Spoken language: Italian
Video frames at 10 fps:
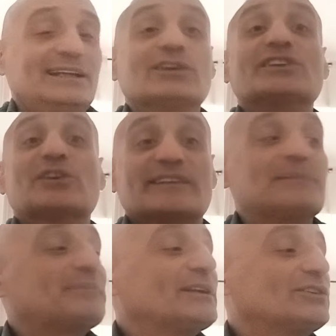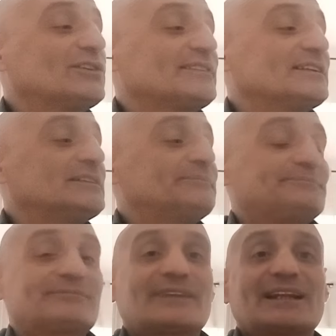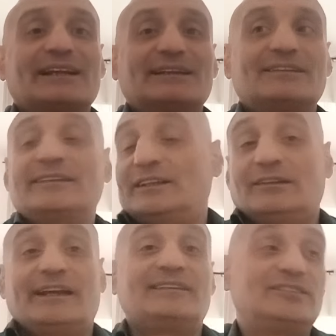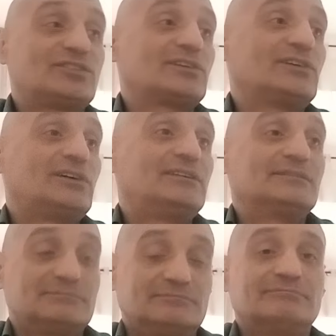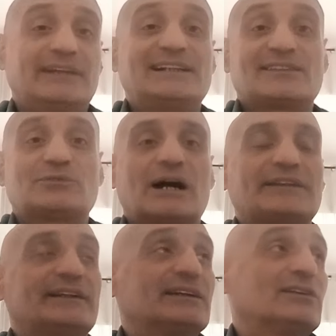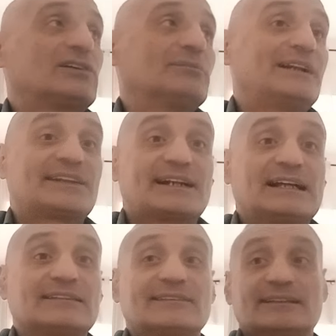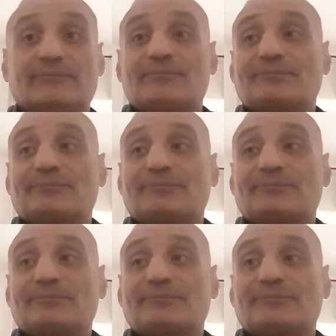Io dico sempre una cosa, no? Sì, esistono belle squadre, no? come l'Atalanta,